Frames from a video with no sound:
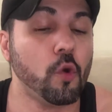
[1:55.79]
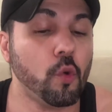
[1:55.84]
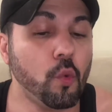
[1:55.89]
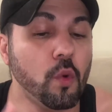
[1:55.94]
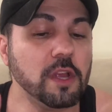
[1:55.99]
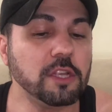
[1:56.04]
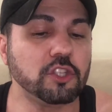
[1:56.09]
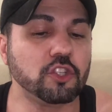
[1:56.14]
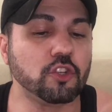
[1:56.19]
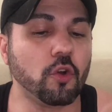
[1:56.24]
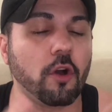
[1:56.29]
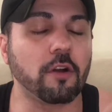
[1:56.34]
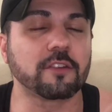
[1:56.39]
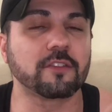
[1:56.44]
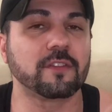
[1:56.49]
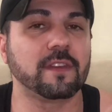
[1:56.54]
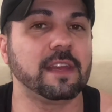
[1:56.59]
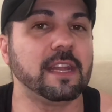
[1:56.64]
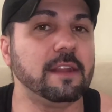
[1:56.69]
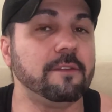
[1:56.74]
O
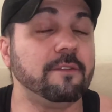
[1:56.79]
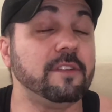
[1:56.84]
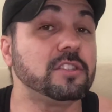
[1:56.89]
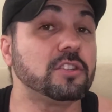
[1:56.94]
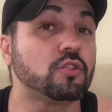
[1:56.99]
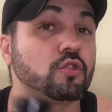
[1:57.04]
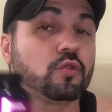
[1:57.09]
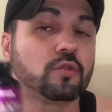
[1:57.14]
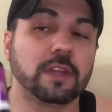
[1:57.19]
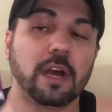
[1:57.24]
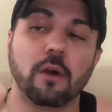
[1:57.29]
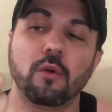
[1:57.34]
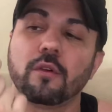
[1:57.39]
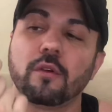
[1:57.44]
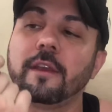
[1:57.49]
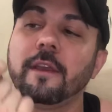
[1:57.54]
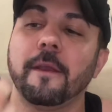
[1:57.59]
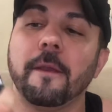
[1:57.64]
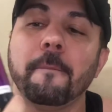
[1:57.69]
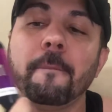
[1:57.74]
antioxidante ele vem te ajudar o
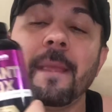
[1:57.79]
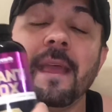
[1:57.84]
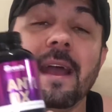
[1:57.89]
quê?